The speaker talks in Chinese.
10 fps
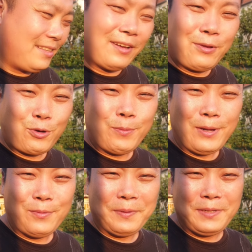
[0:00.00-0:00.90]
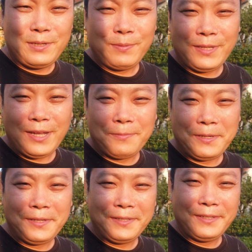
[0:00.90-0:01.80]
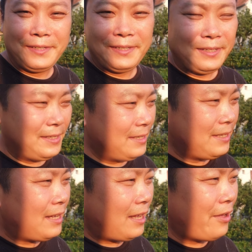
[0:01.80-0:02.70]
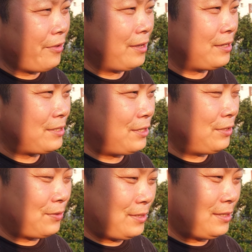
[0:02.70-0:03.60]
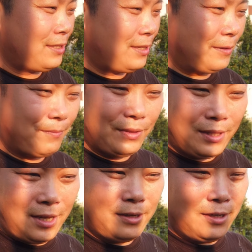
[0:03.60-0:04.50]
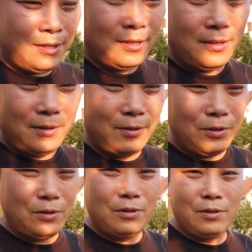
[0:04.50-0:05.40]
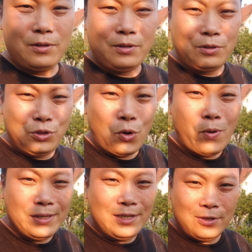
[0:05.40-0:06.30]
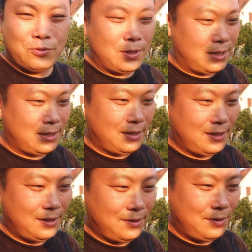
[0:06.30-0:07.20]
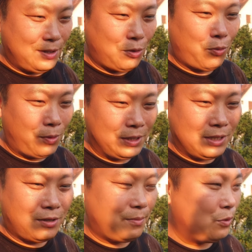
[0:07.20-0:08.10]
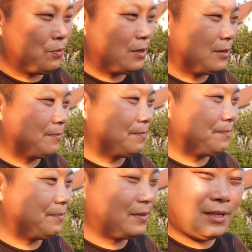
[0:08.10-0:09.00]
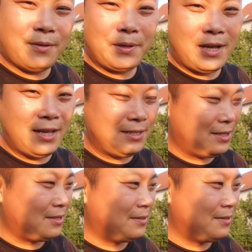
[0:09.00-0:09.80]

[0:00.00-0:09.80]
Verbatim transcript: 等一会儿吧，我们拭目以待吧。还有一个事儿就是他这个。浇灌技术啊，这回我可知道怎么用了，给你们看一下，